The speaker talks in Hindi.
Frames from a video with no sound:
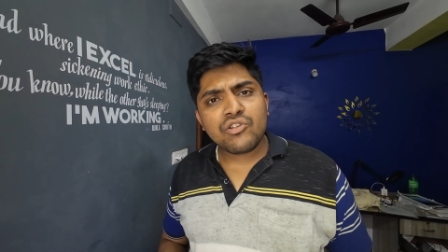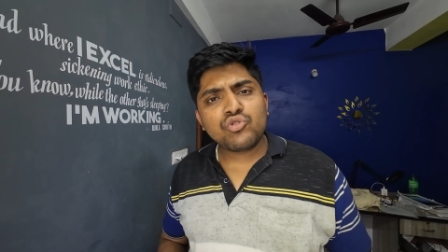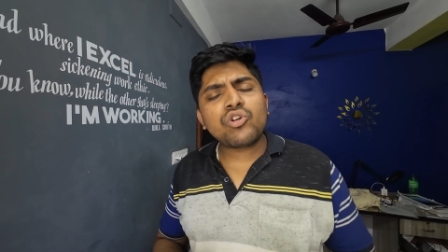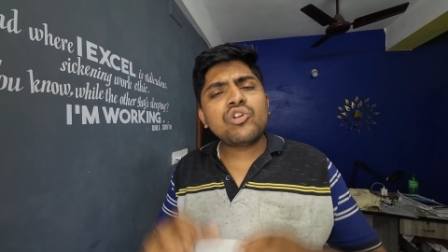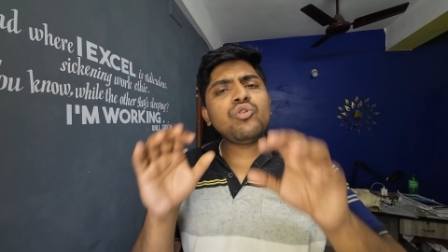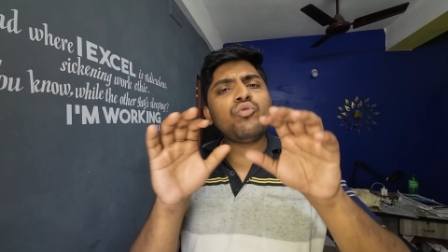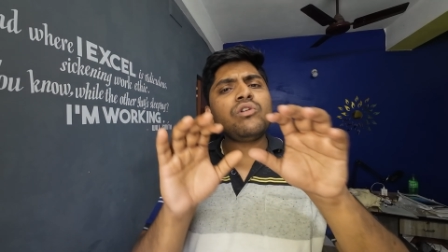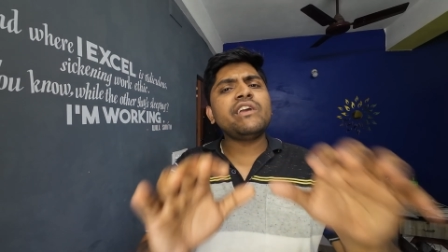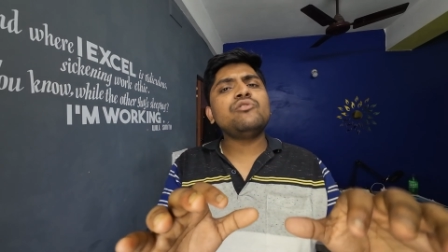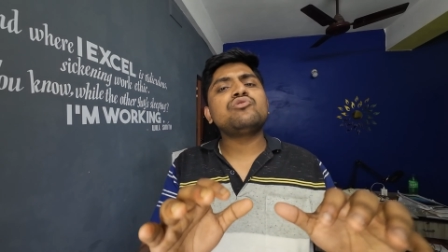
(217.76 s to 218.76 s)
तो क्यों
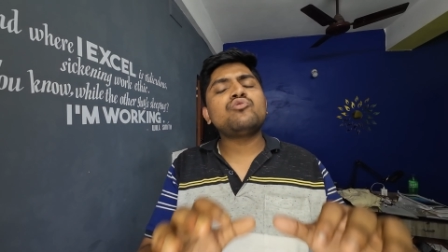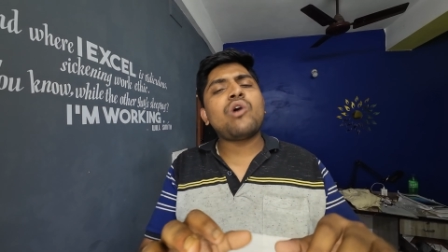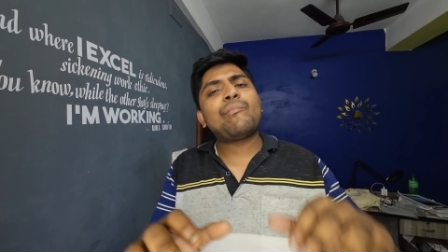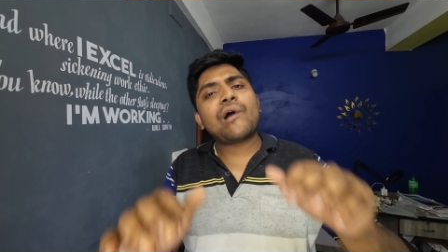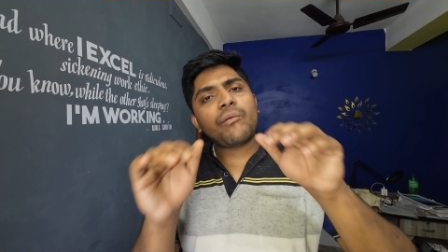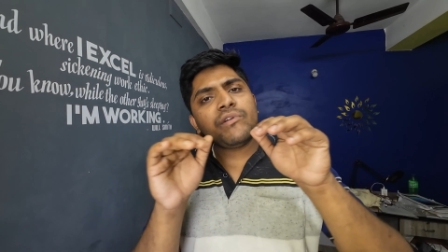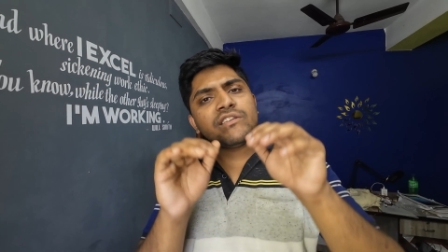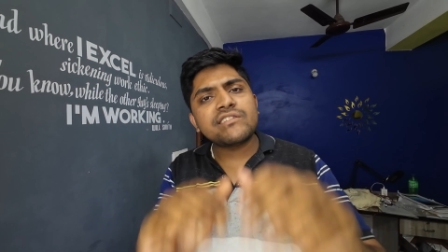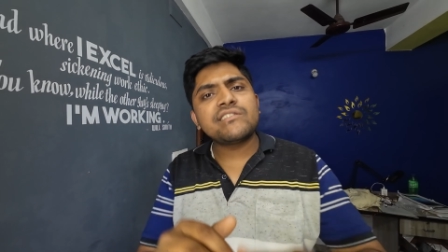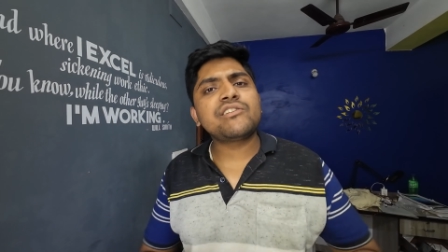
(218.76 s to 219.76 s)
नहीं दोस्तों आप अभी
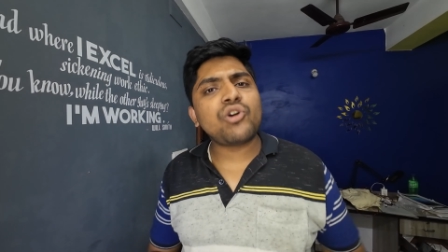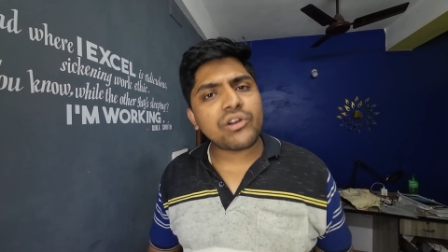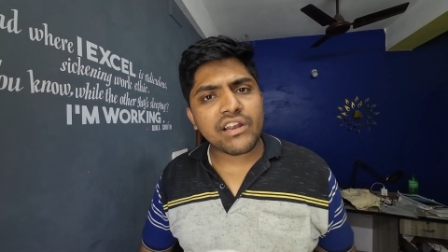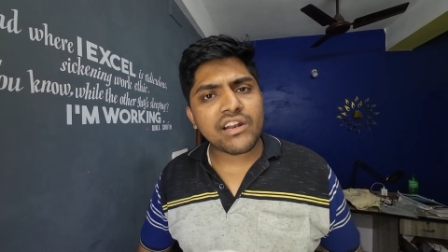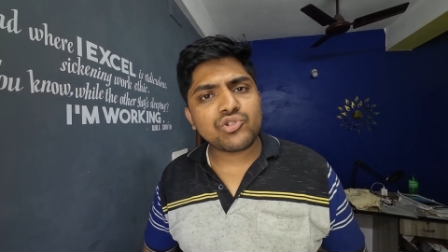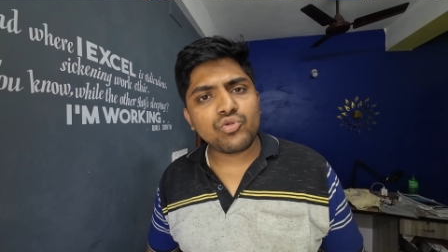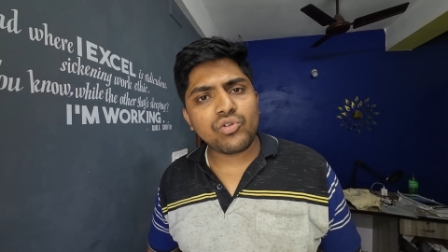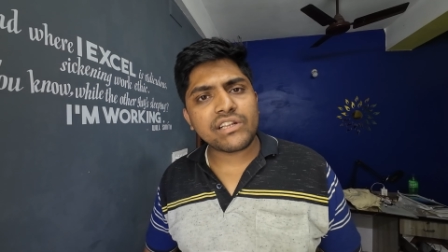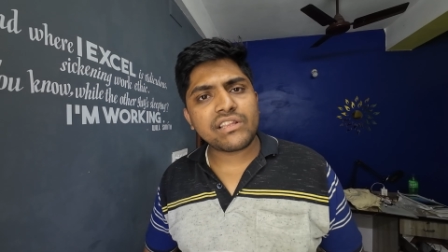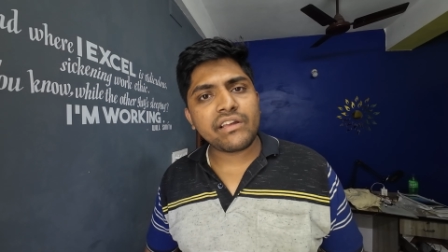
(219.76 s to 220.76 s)
से सिक्योर करना शुरू
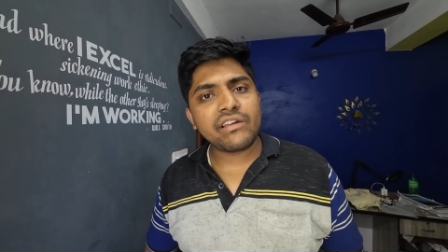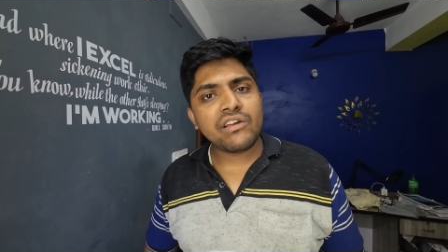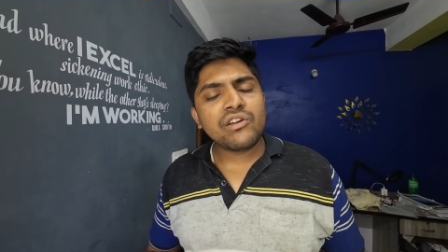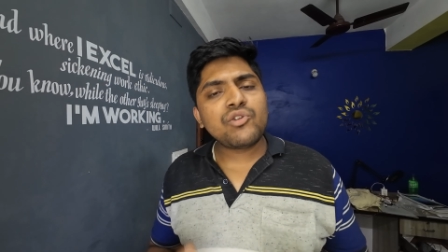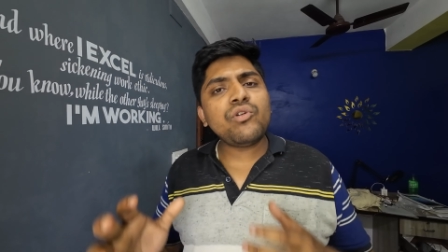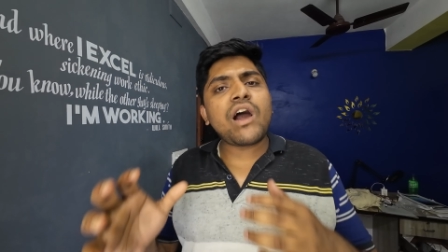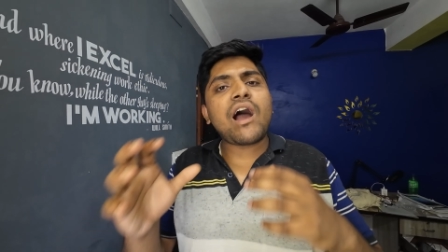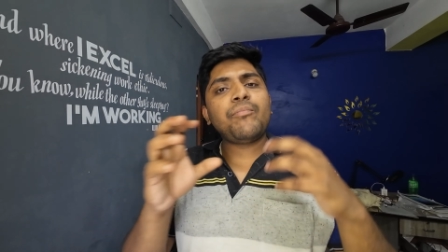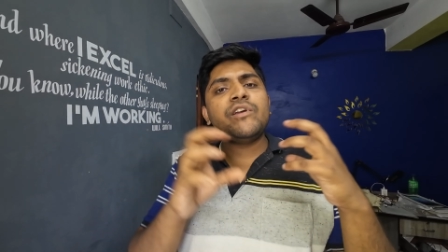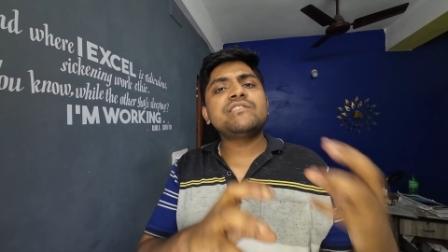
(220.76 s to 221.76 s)
करते हैं क्यों ना
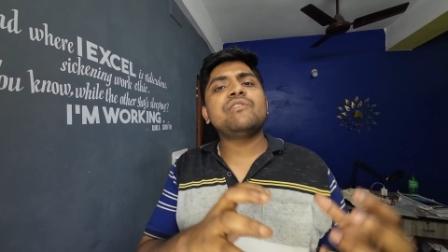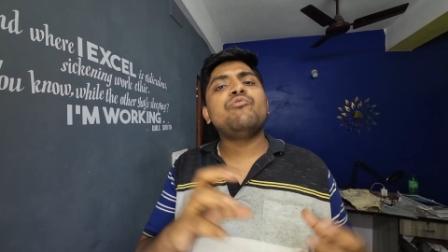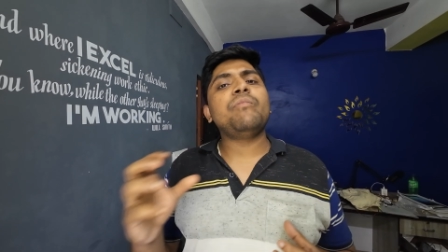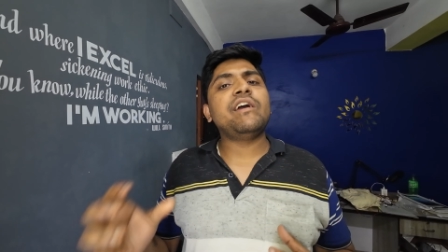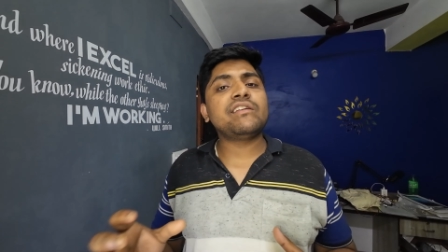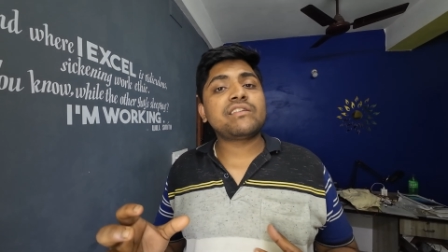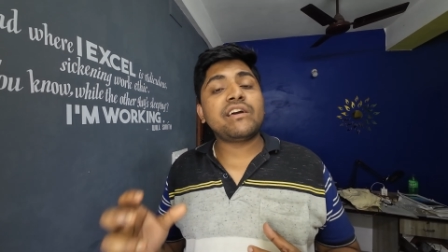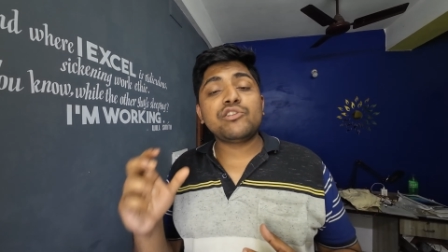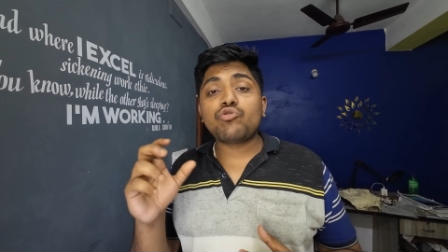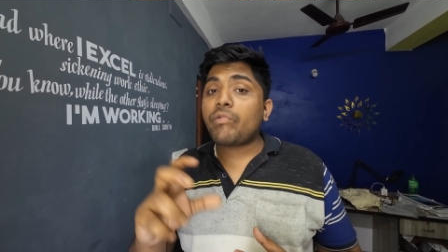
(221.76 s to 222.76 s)
अभी से वो मेहनत
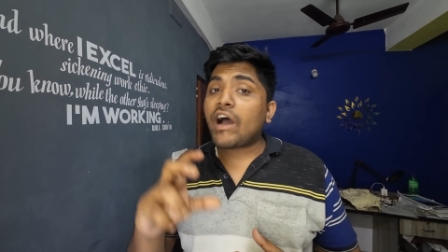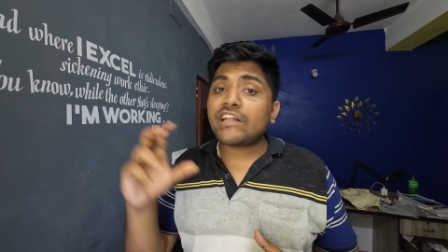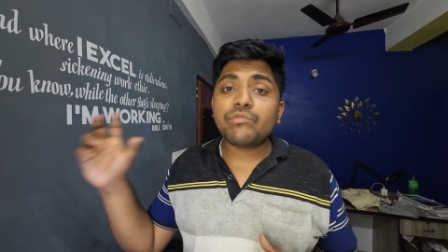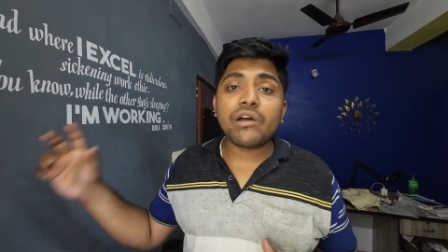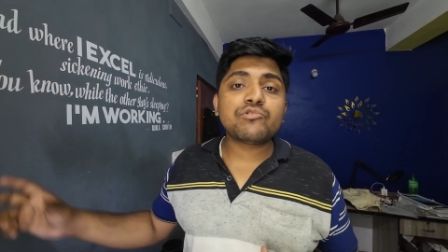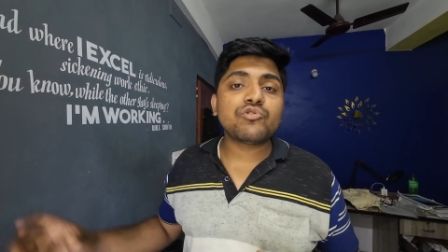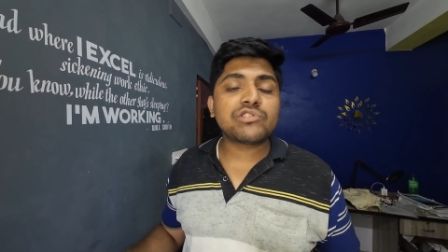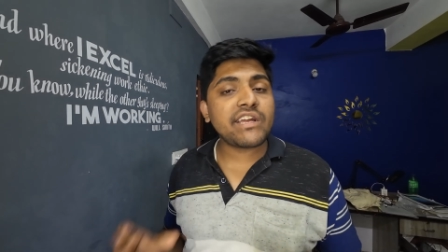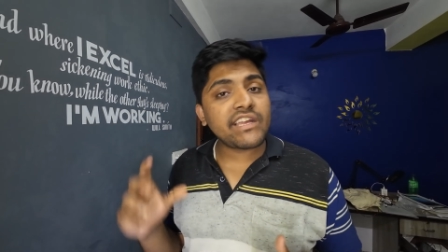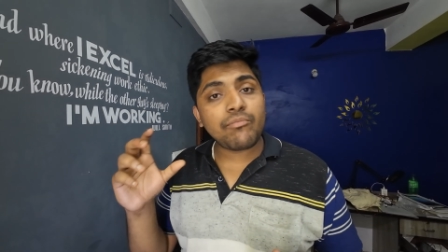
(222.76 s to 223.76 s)
करें जो बाद में हम
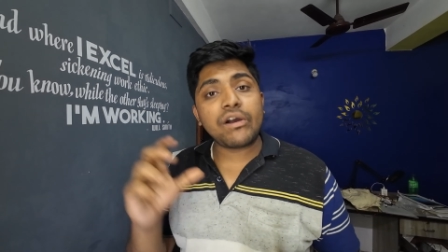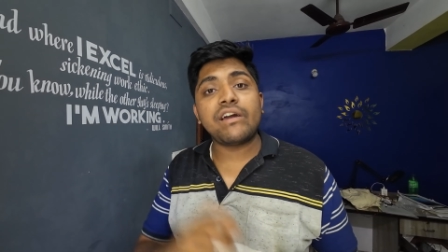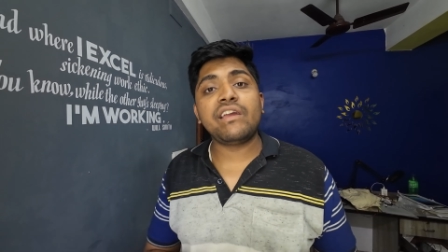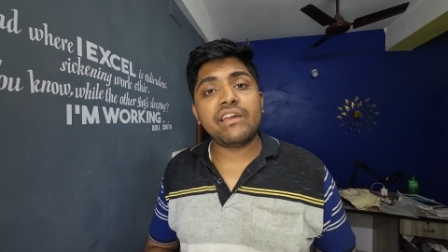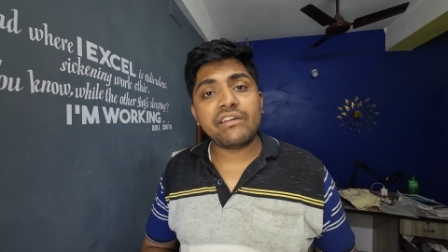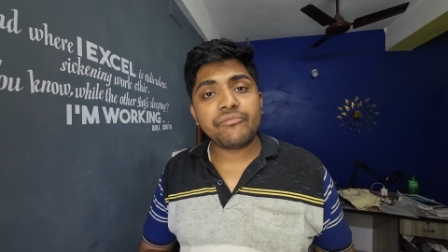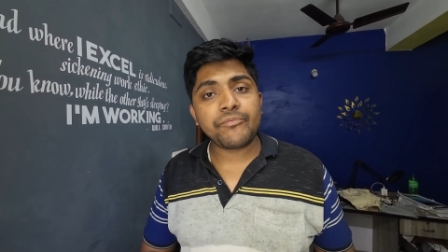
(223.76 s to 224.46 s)
सोच रहे हैं कि हम करेंगे